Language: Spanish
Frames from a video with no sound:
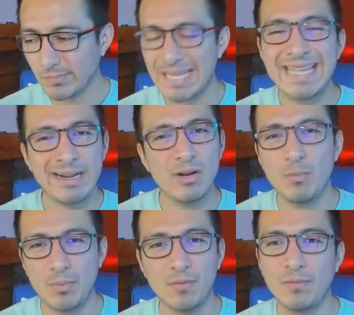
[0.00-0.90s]
ir a
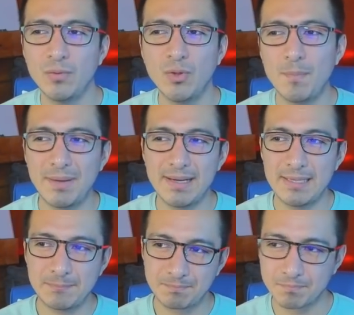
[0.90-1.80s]
lo profundo
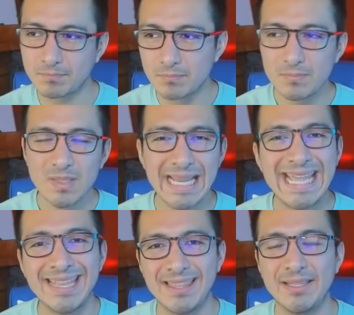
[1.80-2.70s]
para
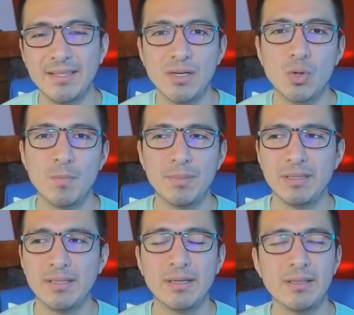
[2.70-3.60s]
entender,
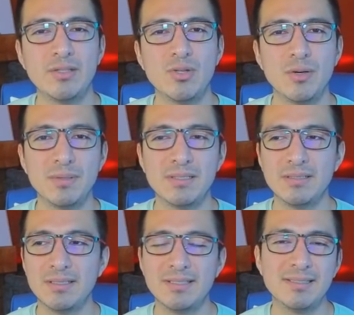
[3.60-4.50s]
comprender. De hecho, a
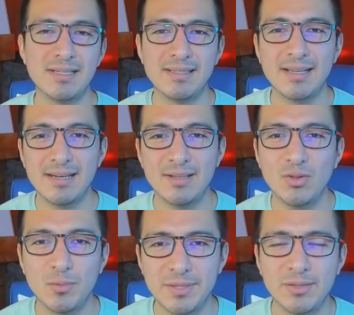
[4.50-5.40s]
veces ese es el
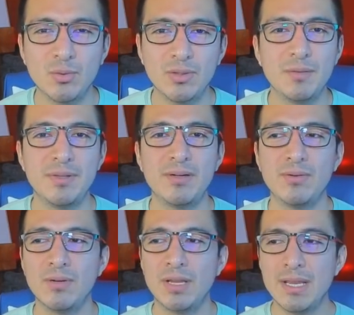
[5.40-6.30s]
talento, virtud de
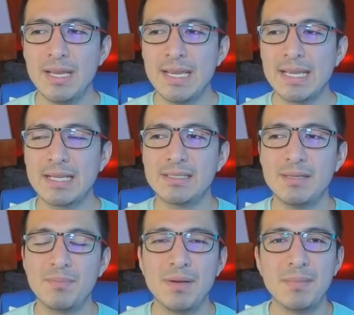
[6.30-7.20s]
Virgo, que
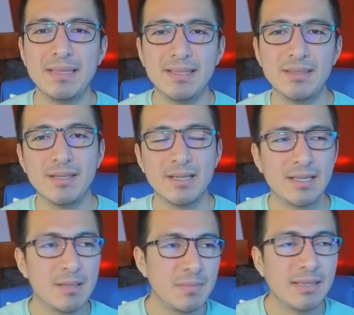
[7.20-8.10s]
simplemente tiene
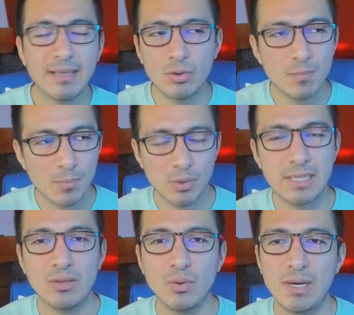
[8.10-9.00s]
que imitar un
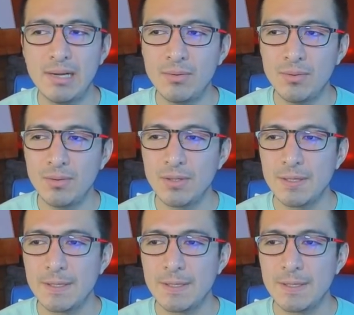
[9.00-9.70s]
poquito algo